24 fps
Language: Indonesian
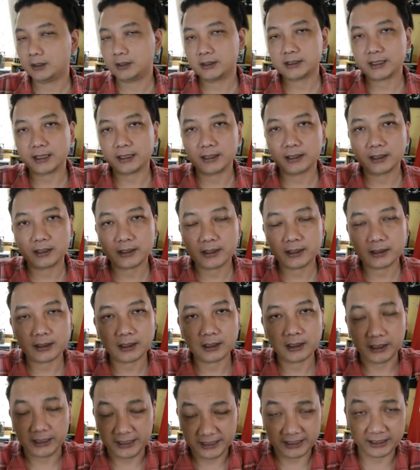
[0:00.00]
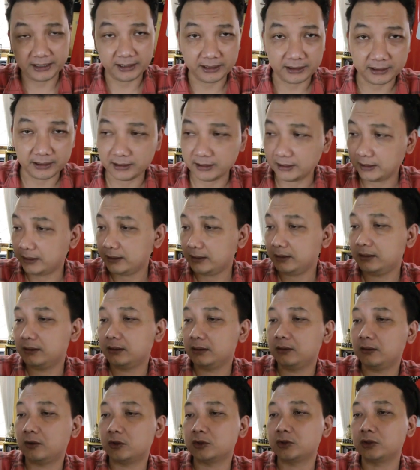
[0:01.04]
sayangnya yang
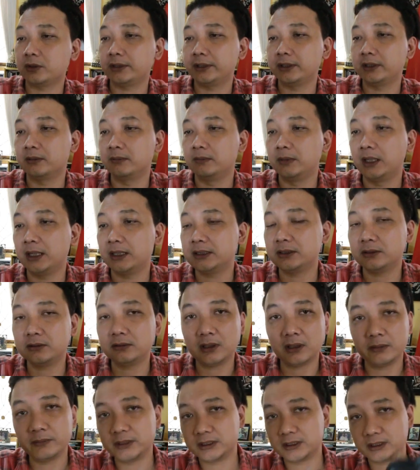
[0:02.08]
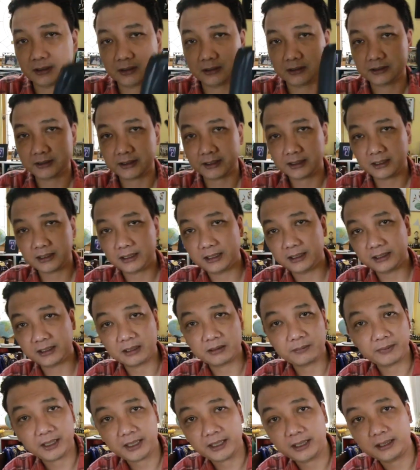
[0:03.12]
E013 itu nggak bisa saya
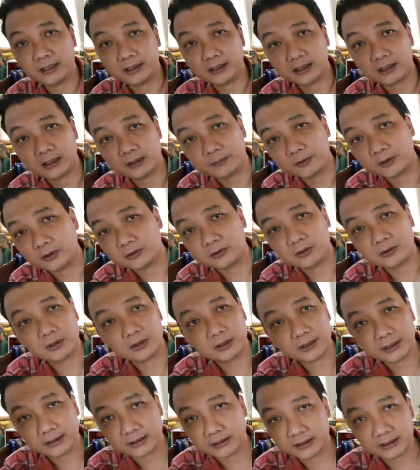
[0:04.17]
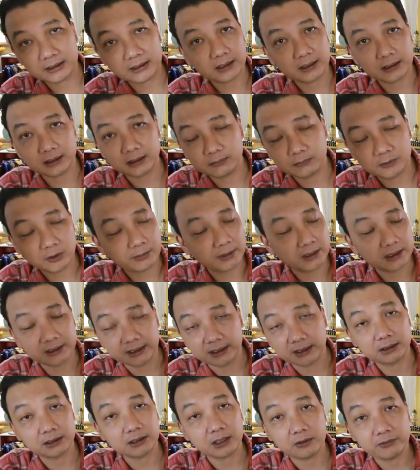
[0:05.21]
kendalikan pakai ini karena protokolnya tidak belum
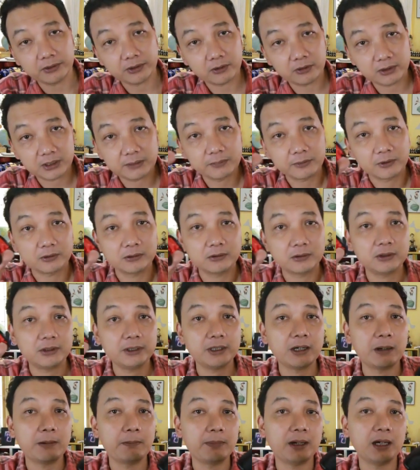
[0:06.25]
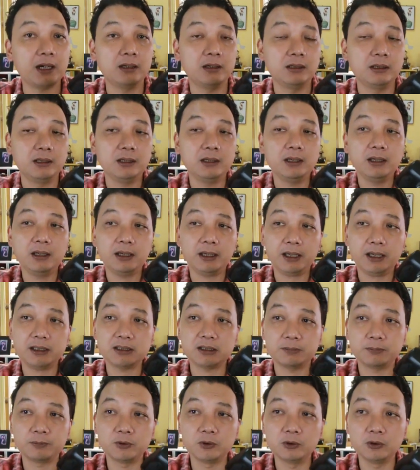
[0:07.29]
diketahui. Kalau ini protokolnya gampang.
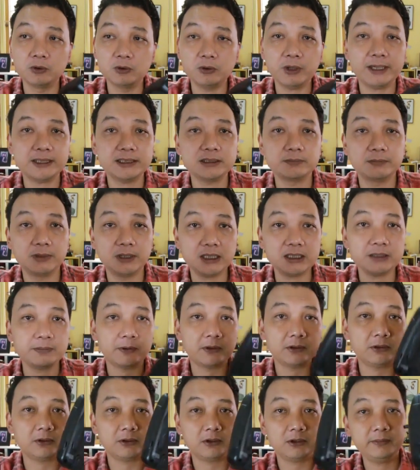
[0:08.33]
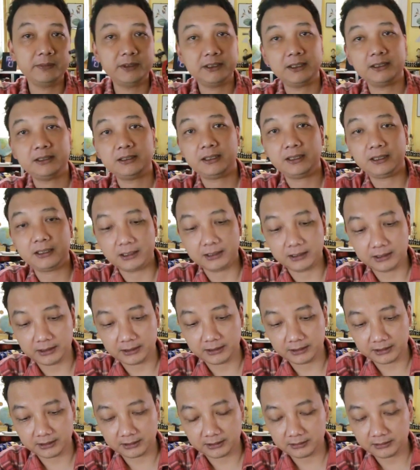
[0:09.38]
E10, E11 protokol bisa saya
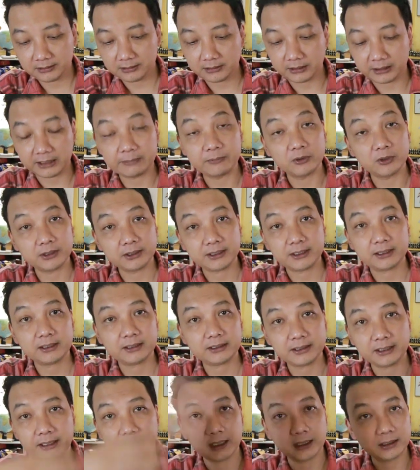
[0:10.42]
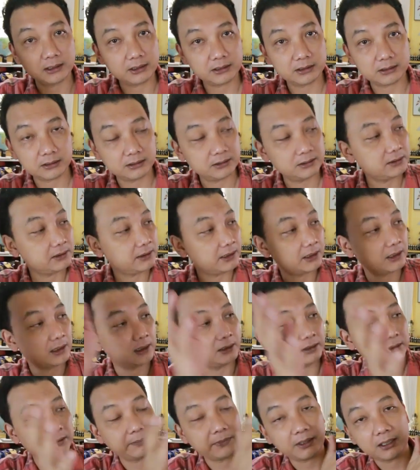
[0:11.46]
kendalikan. Remote-nya saya ganti, saya
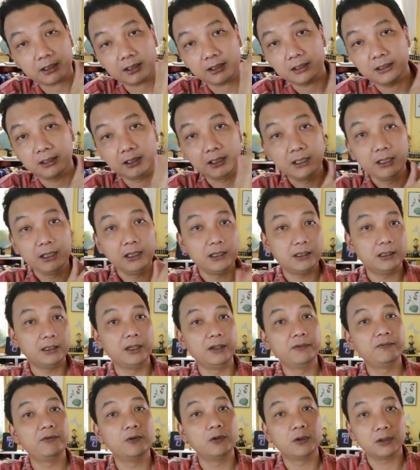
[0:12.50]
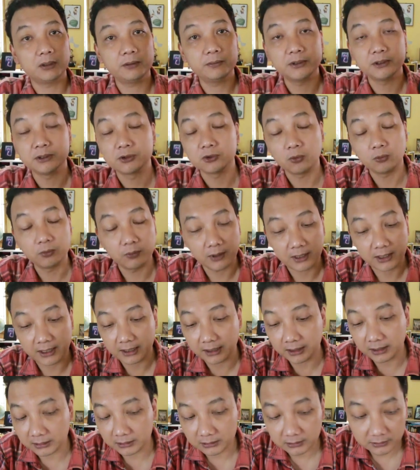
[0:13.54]
ganti pakai Devo. Anda bisa jauh
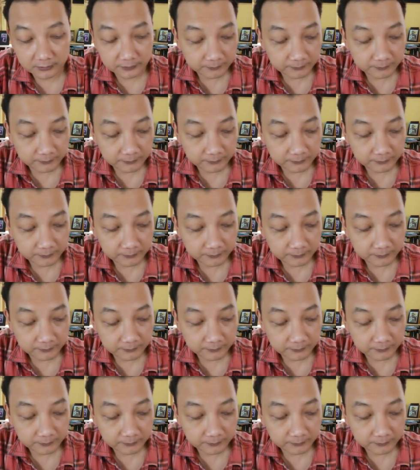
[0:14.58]
banget.